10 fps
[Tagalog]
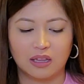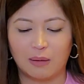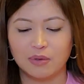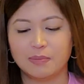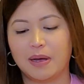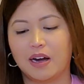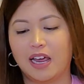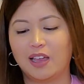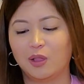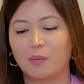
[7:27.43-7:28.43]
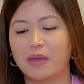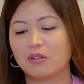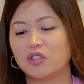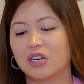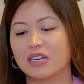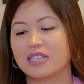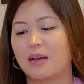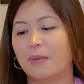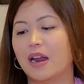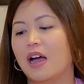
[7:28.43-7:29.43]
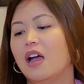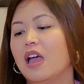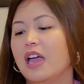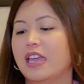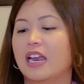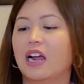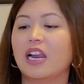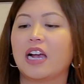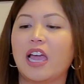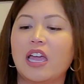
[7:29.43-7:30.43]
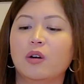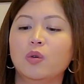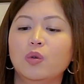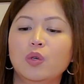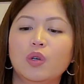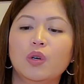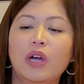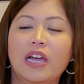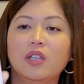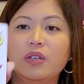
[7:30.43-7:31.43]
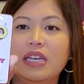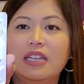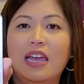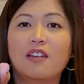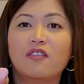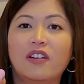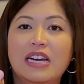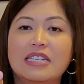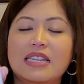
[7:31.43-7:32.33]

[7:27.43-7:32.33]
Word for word: Tapos parang ito, meron siyang kasama na, yan nakalagay, Uno, Hello Kitty and Friends.